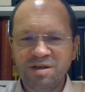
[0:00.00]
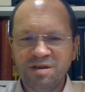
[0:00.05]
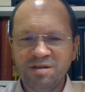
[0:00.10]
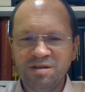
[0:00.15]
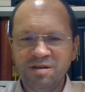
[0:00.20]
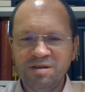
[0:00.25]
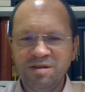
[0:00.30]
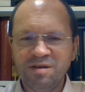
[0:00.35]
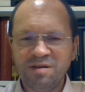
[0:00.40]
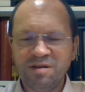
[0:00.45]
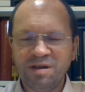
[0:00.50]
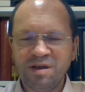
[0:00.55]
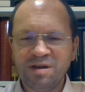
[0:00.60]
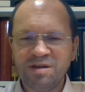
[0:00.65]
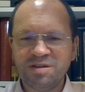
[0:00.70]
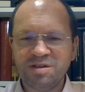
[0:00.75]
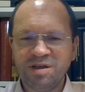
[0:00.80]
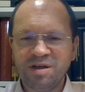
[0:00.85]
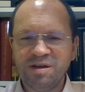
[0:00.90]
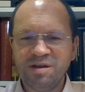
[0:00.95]
jedynie za
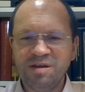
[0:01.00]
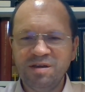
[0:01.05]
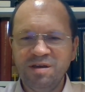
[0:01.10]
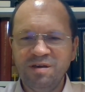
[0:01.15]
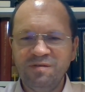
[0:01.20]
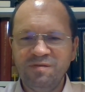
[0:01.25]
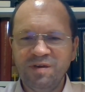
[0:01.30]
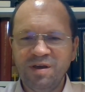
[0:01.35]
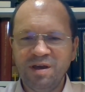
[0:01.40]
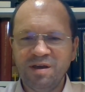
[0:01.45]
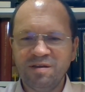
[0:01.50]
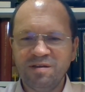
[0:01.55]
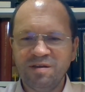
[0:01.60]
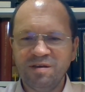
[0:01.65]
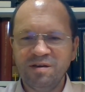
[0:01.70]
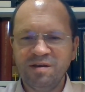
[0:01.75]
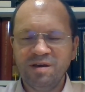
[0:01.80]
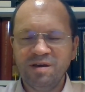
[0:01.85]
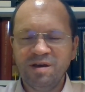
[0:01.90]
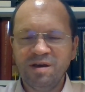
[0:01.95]
grzechy
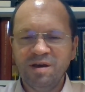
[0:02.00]
niewiedzy.